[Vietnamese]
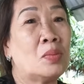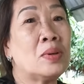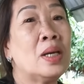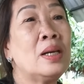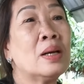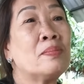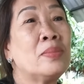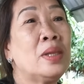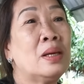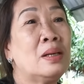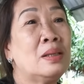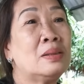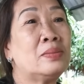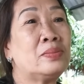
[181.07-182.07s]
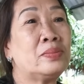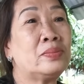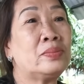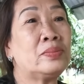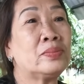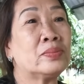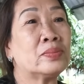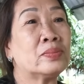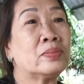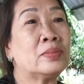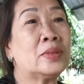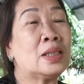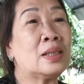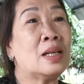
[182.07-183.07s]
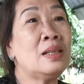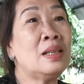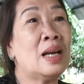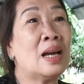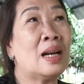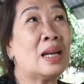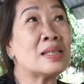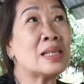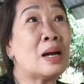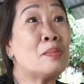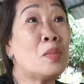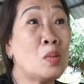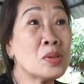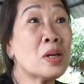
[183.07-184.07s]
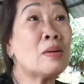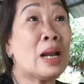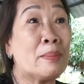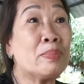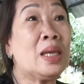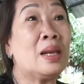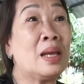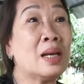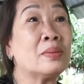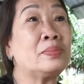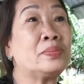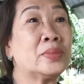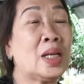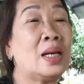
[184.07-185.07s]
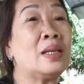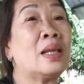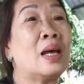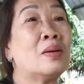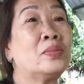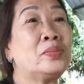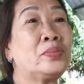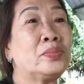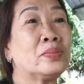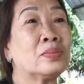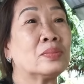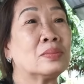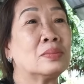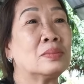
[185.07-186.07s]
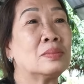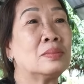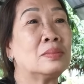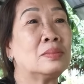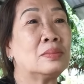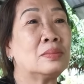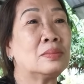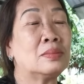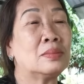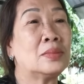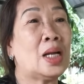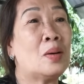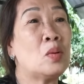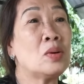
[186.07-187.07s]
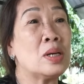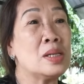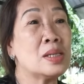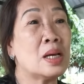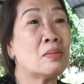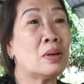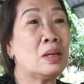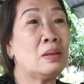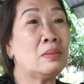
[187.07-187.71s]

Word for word: 1959 à. để tính là đạt 64 65 gì ha dạ, dạ. tùy theo dạ, dạ. ai cũng nghĩ sao